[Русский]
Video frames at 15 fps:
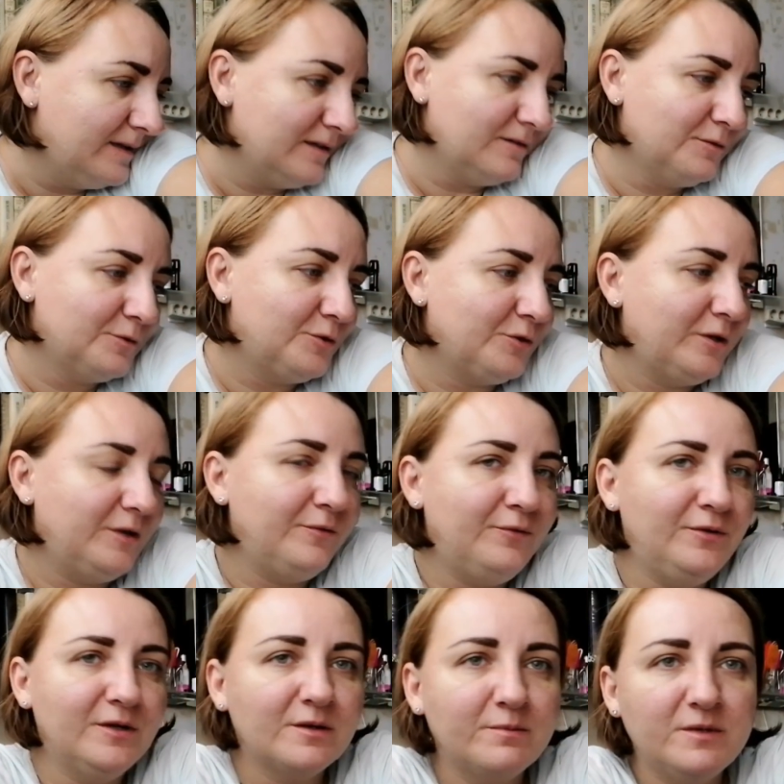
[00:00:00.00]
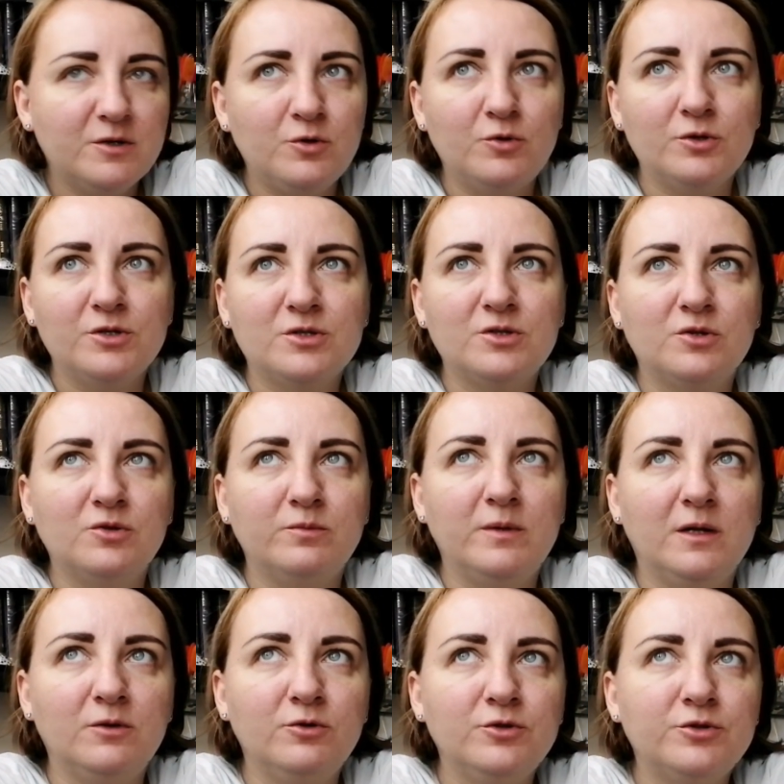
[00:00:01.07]
Вот то кефир мне хочется, то
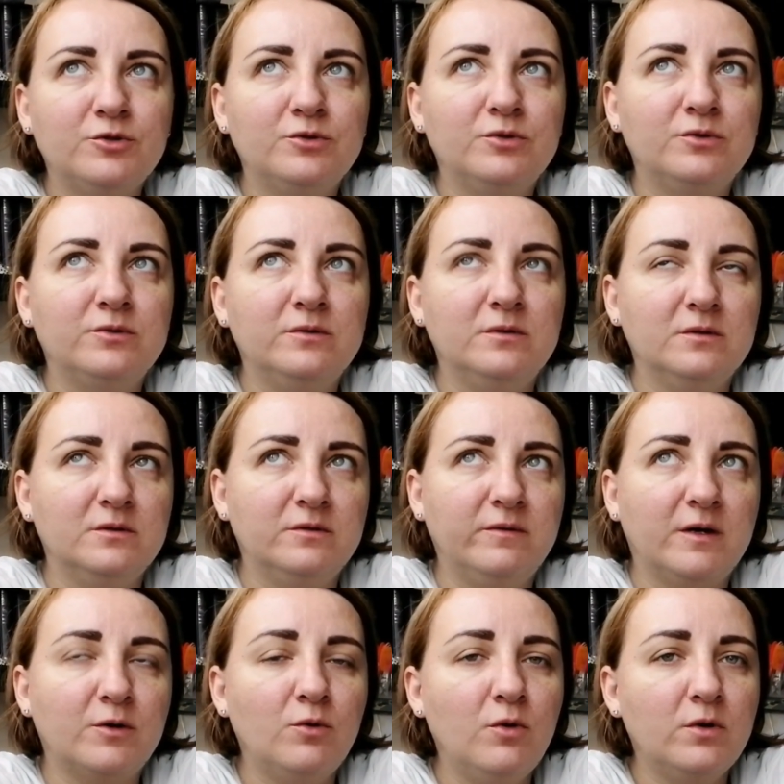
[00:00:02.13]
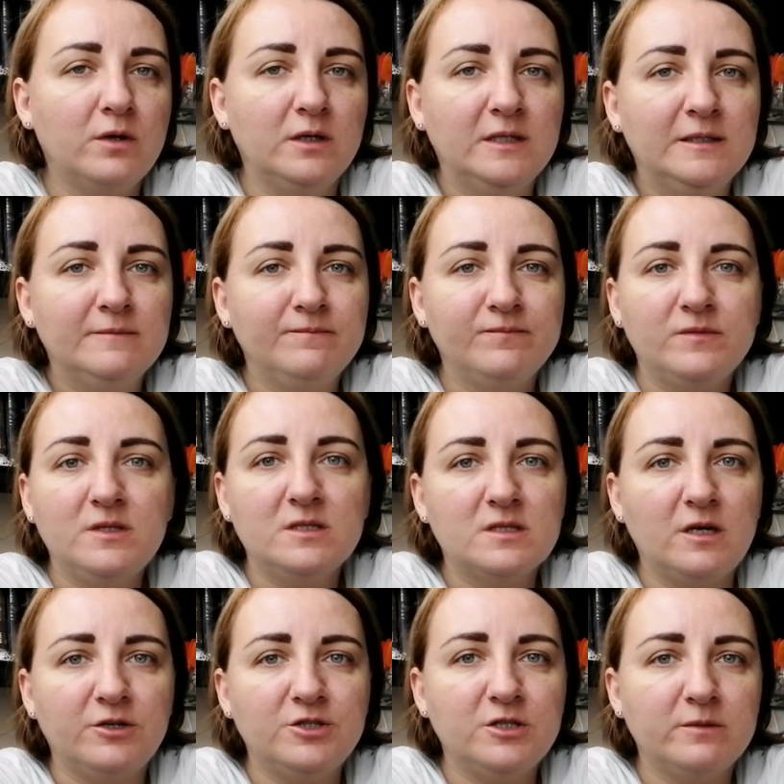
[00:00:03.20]
молочку, то творог. Не
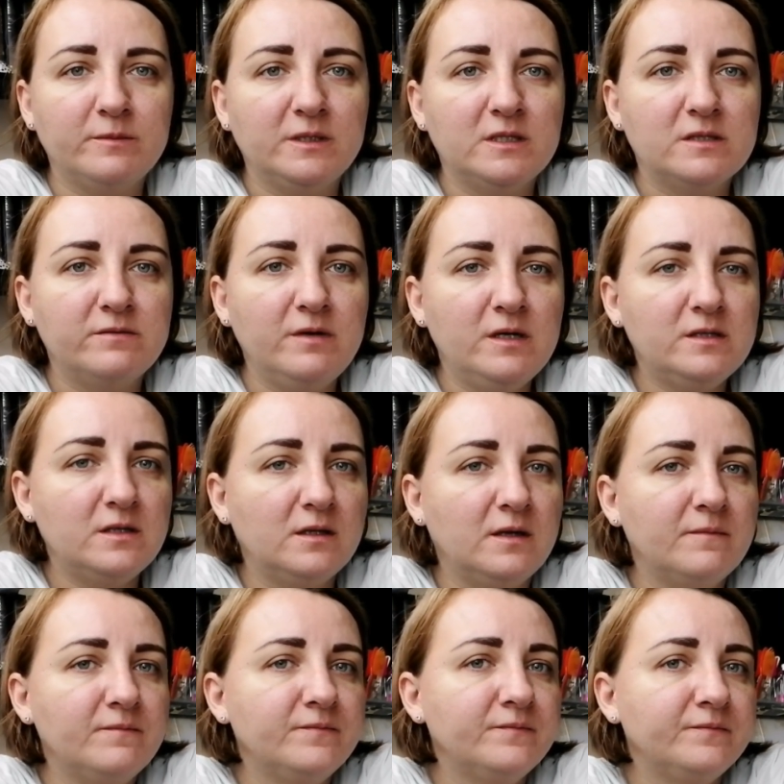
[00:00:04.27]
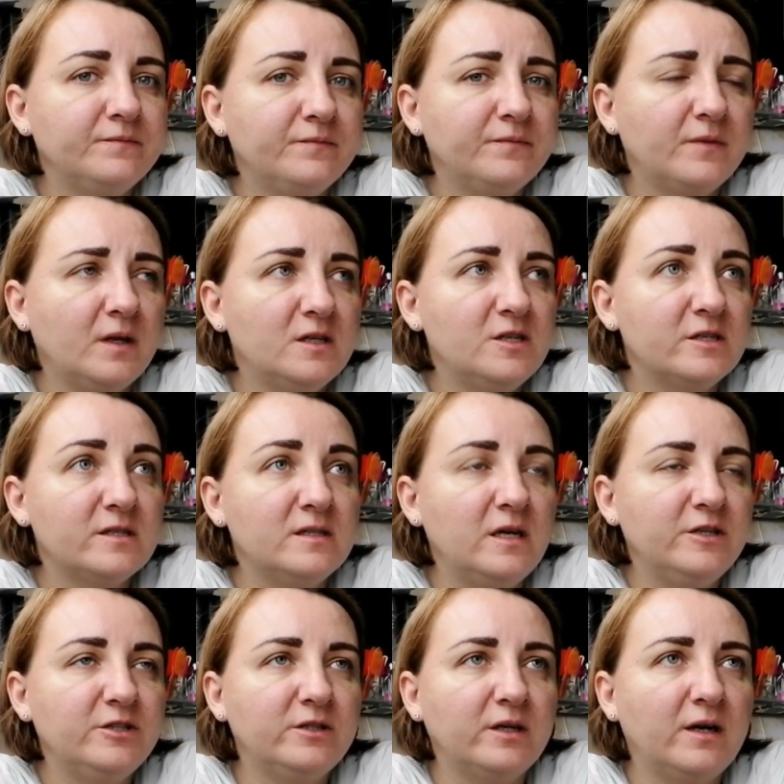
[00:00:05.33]
знаю, с чем это связано. Сейчас,
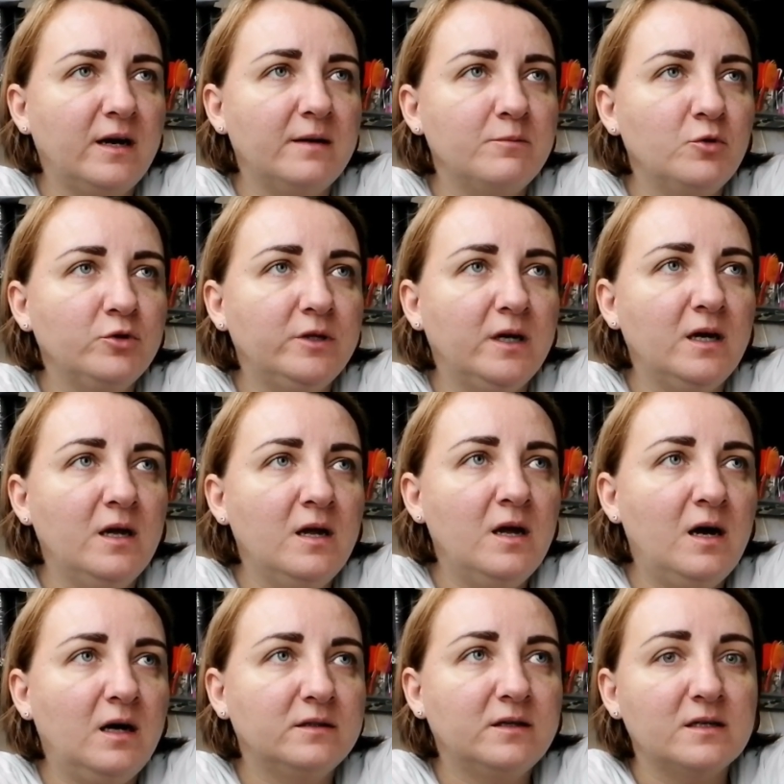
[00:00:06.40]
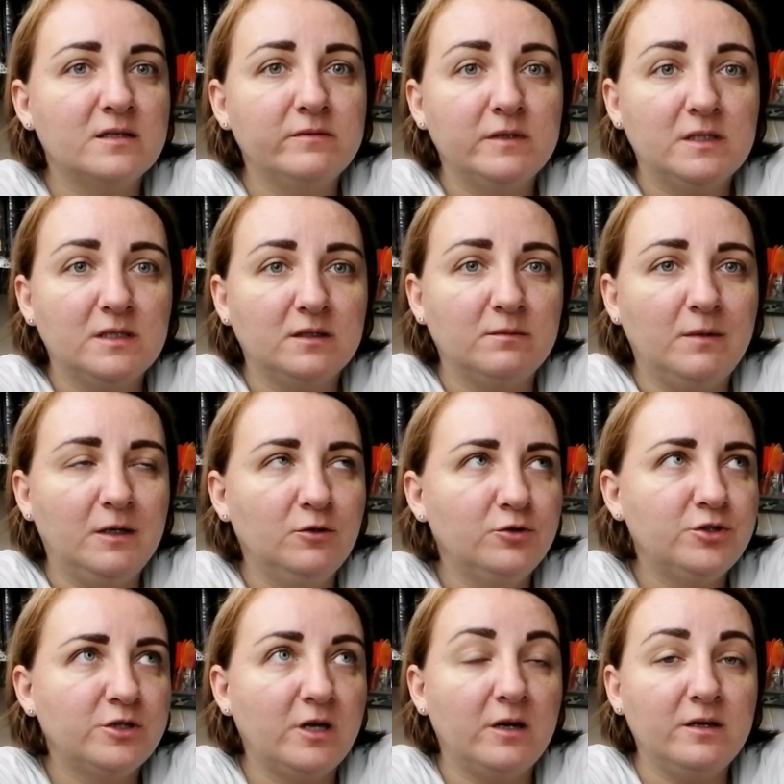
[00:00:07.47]
знаете, такая мода отказываться от
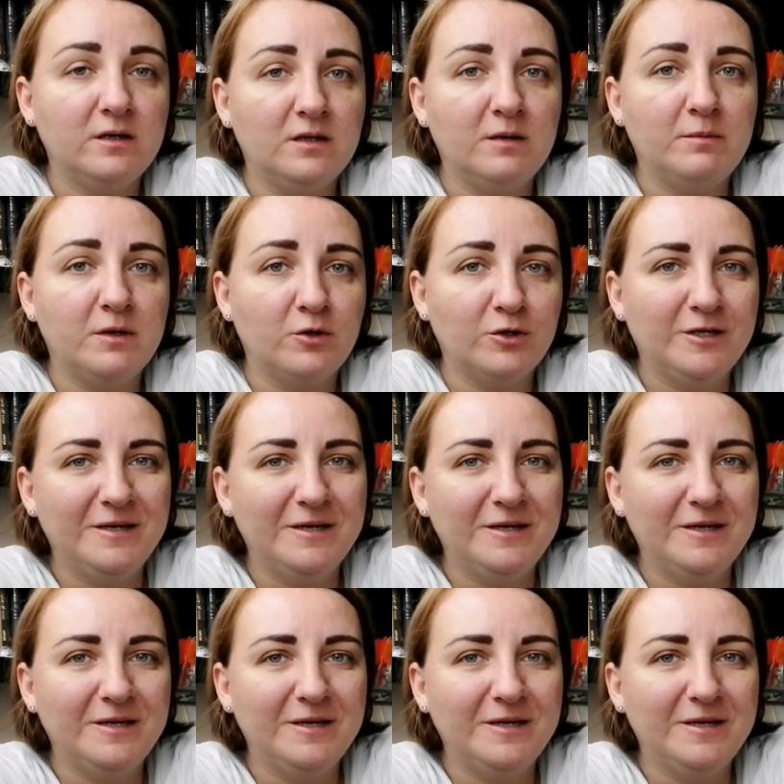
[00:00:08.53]
молочки, а я наоборот.